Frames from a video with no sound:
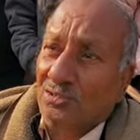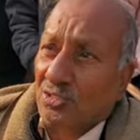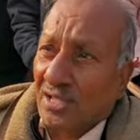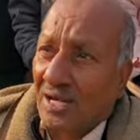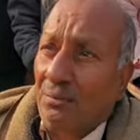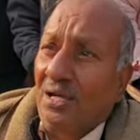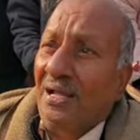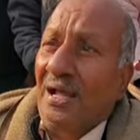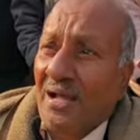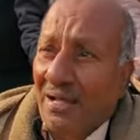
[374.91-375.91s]
एक सौ तेरह
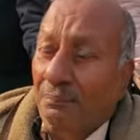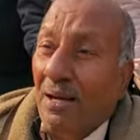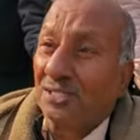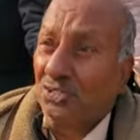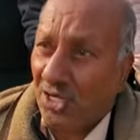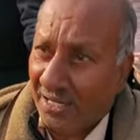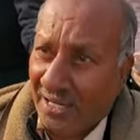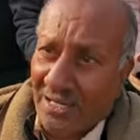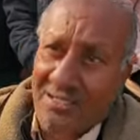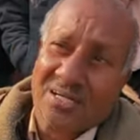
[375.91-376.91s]
मंडियाँ हैं बाईस जिले
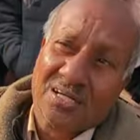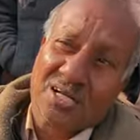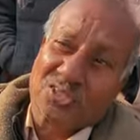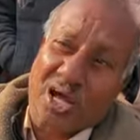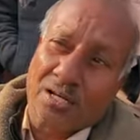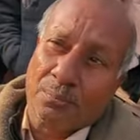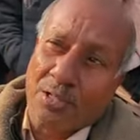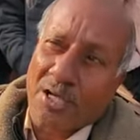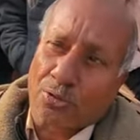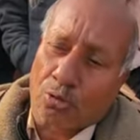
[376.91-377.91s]
हैं ये सारी
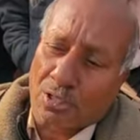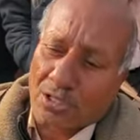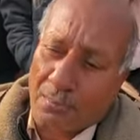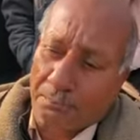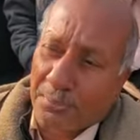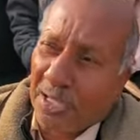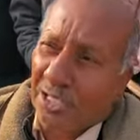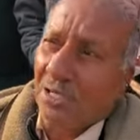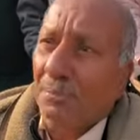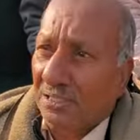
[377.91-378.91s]
मंडियाँ टोटल
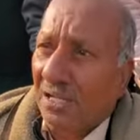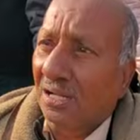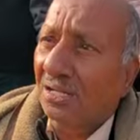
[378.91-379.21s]
कम्प्लीटली बंद है